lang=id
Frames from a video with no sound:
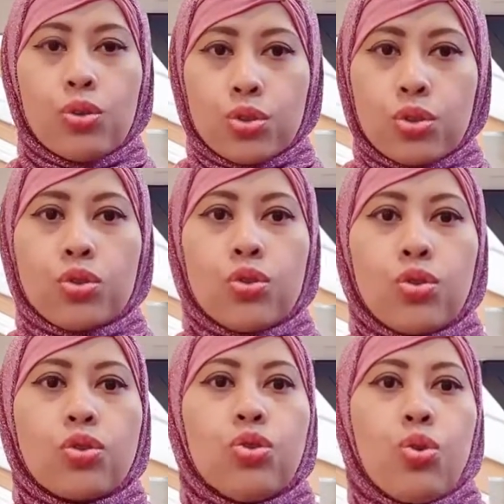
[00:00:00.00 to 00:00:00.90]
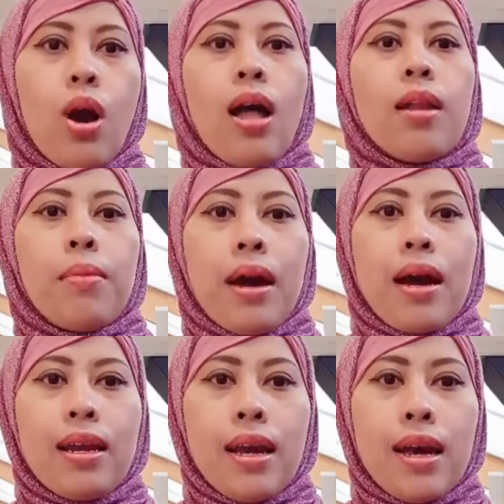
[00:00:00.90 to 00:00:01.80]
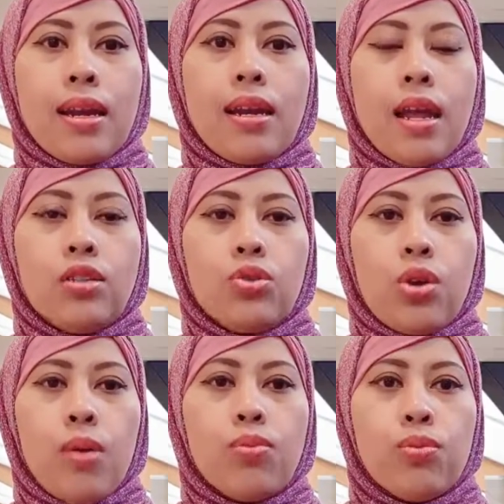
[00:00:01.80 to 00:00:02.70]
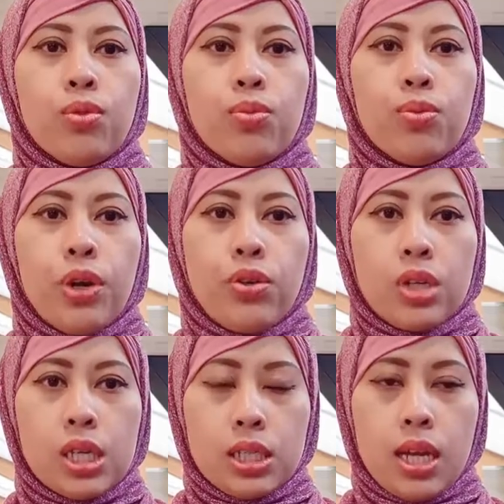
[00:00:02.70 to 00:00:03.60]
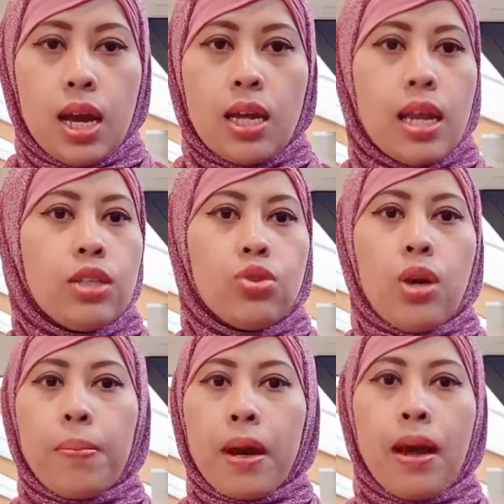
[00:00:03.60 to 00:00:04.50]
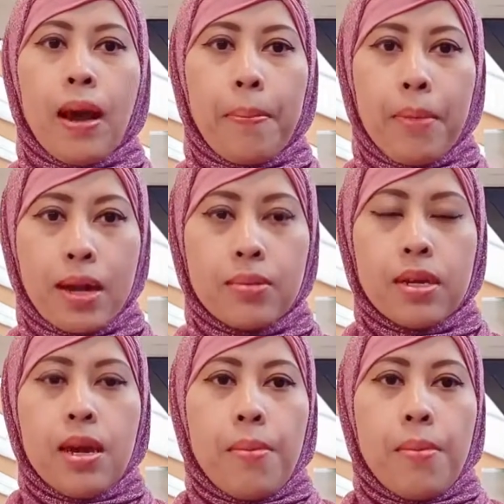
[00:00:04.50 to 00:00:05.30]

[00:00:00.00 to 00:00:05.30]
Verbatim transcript: khusus untuk jual makanan dan juga bumbu-bumbu Indonesia dan juga perlengkapan